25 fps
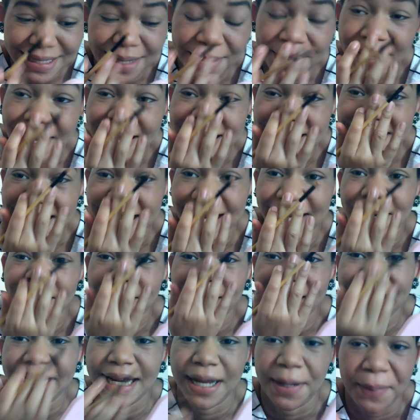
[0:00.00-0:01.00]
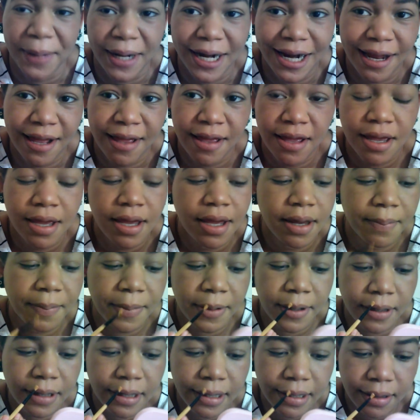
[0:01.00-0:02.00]
se me descargó la cámara.
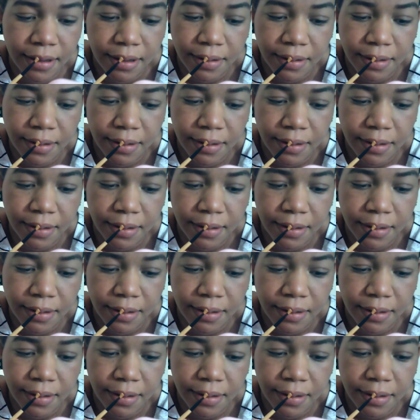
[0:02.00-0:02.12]
Pero nada,